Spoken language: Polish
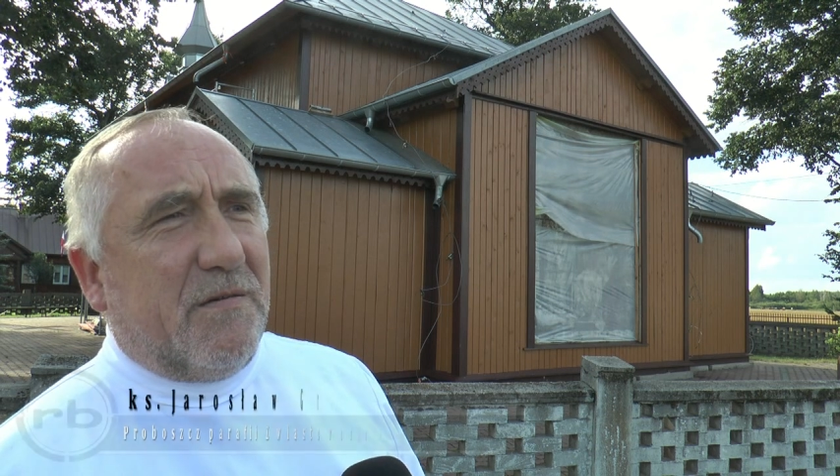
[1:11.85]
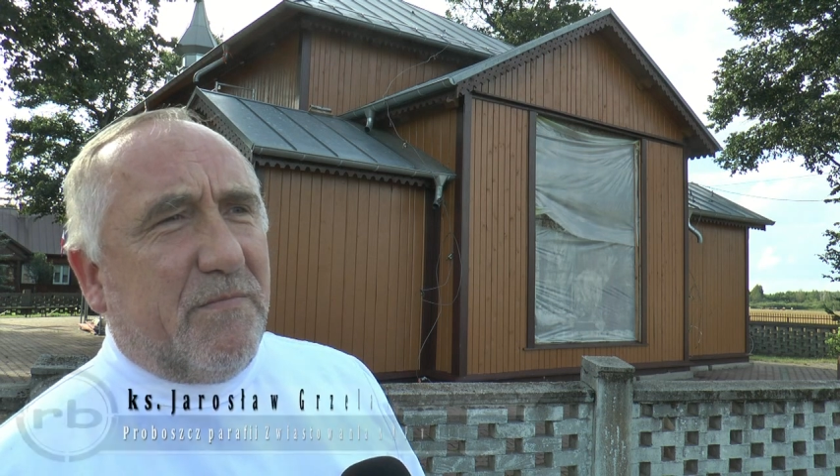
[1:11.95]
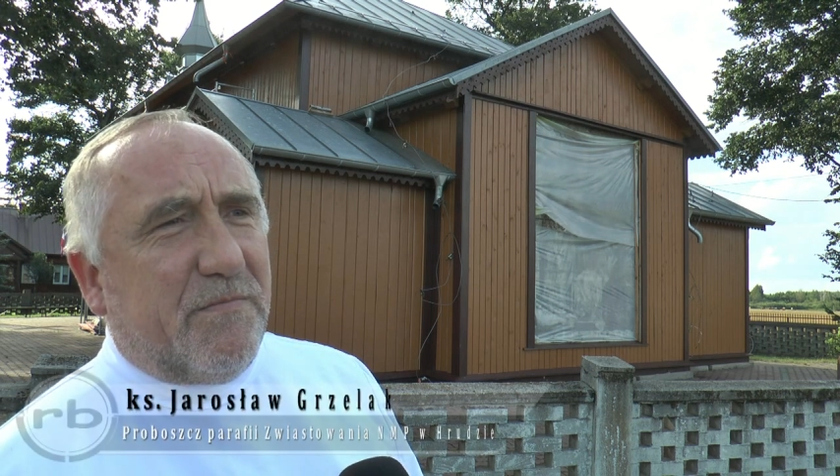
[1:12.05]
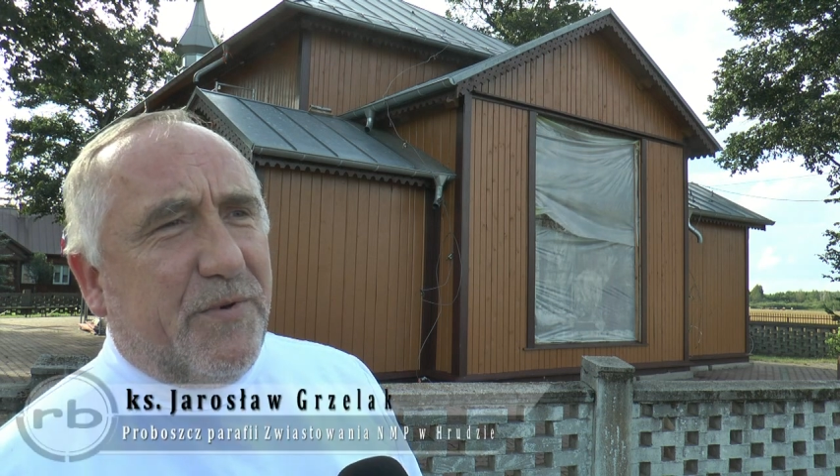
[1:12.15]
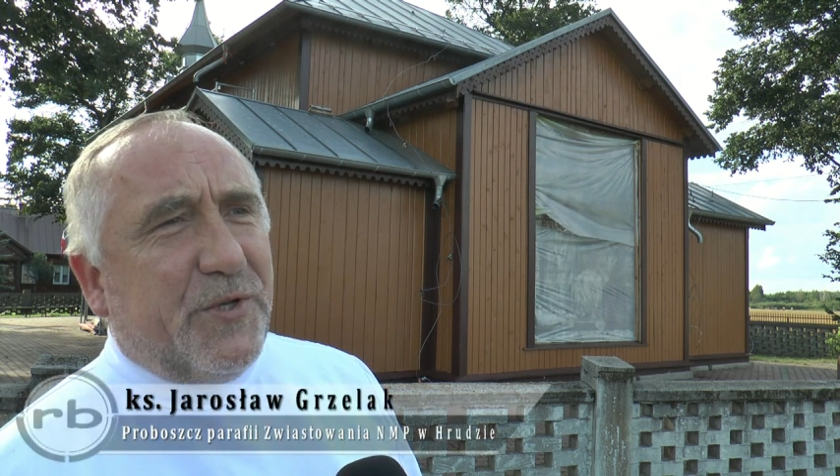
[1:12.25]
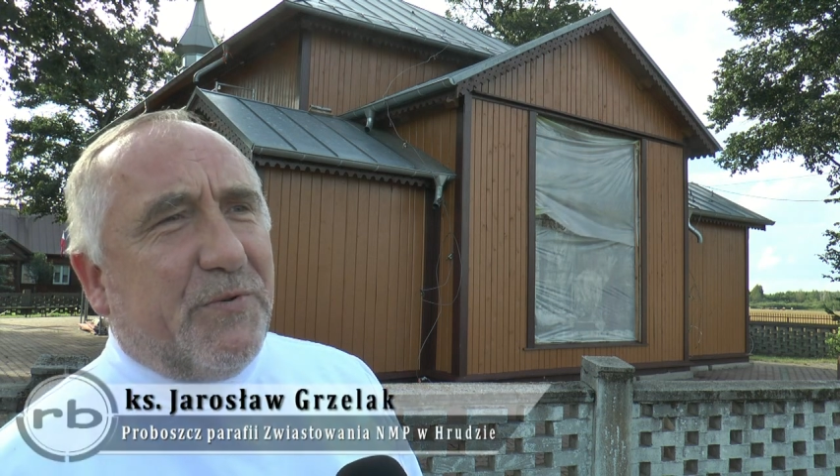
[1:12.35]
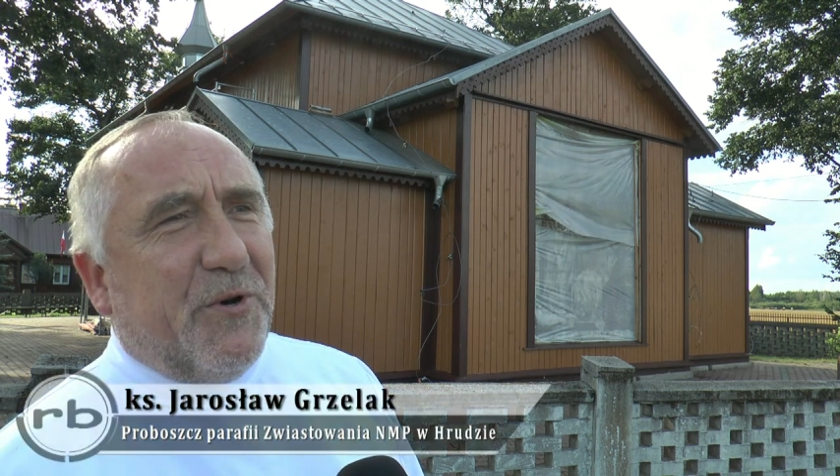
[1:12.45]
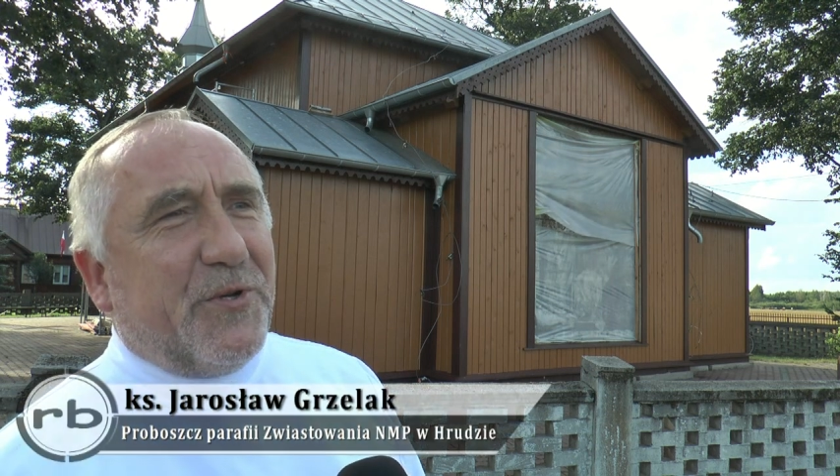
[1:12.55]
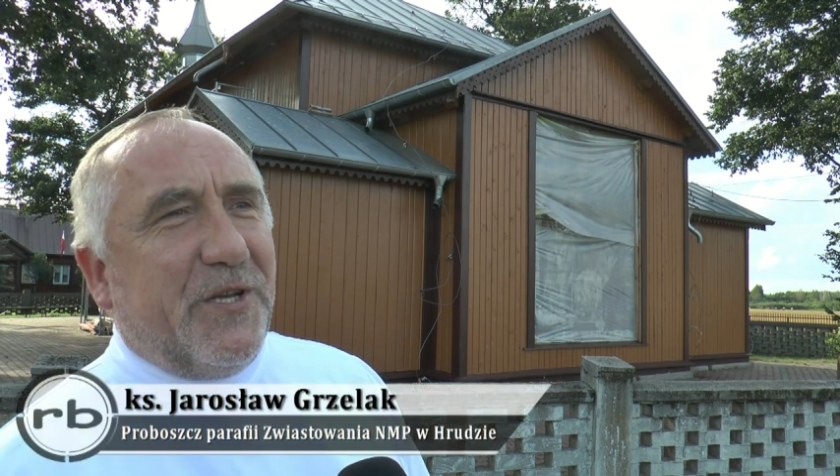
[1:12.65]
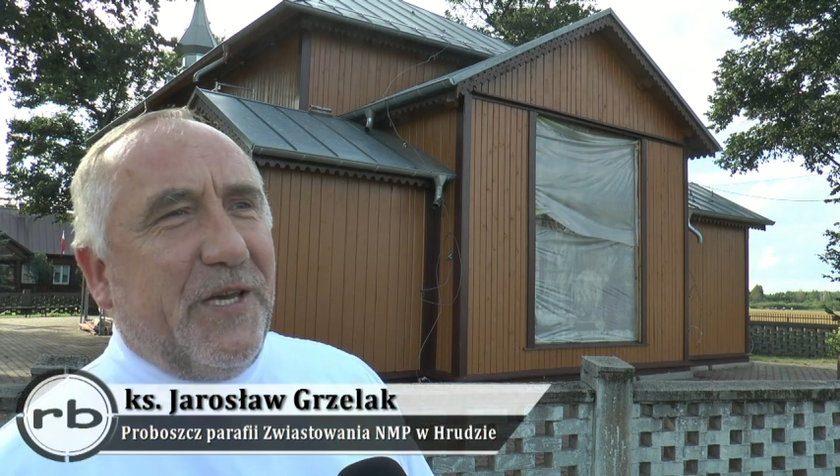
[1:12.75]
być
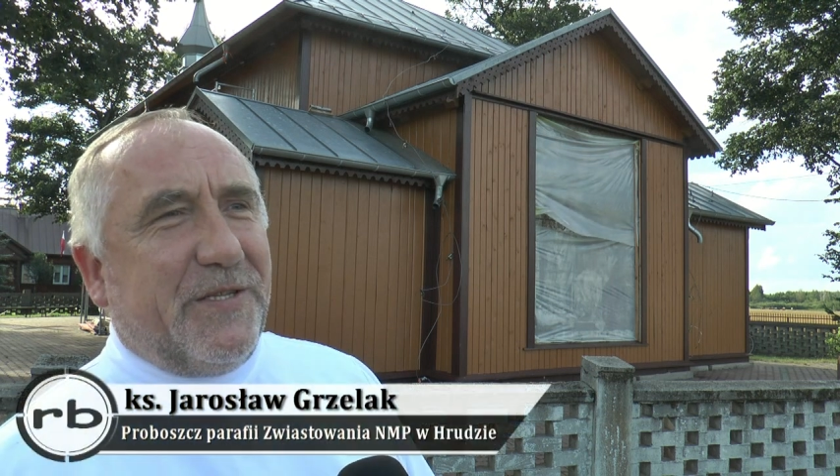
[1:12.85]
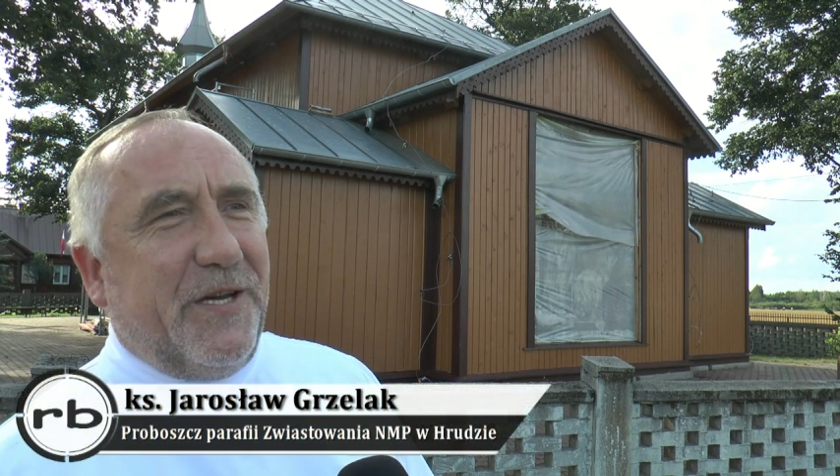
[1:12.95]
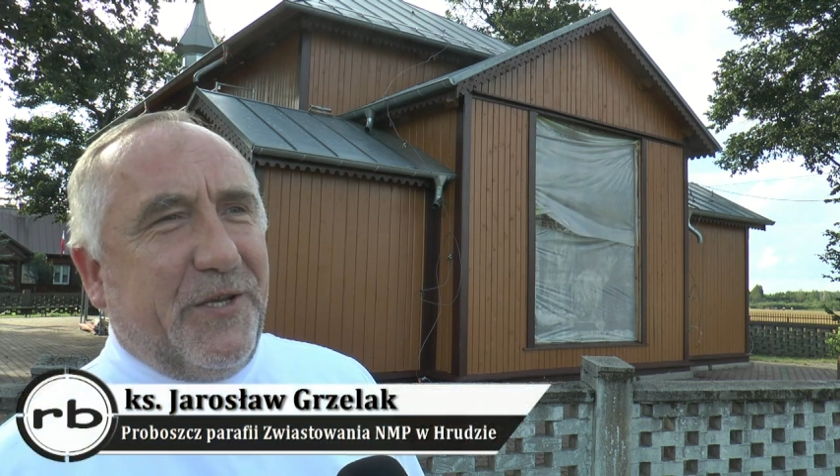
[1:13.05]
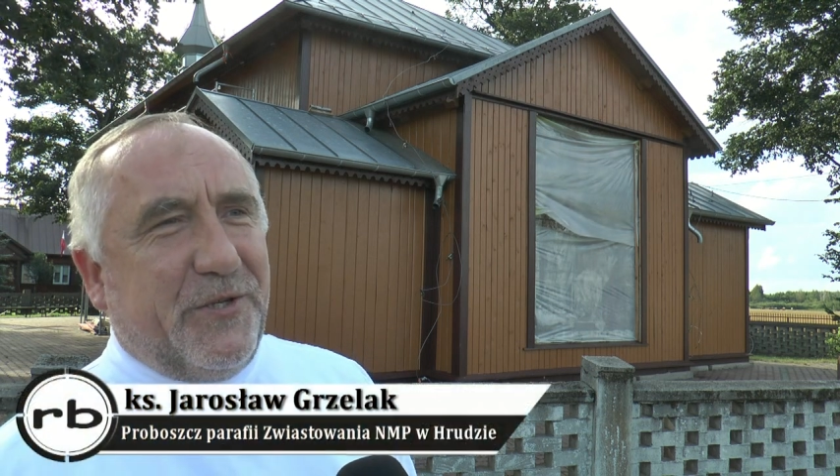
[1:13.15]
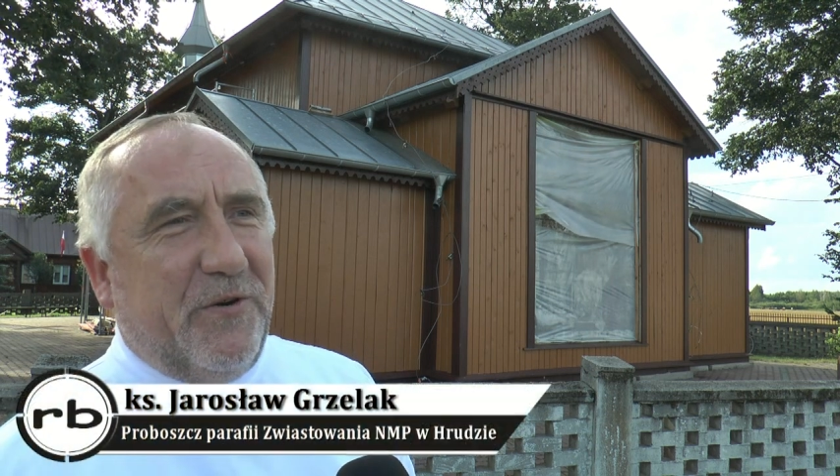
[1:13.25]
może jest jakiś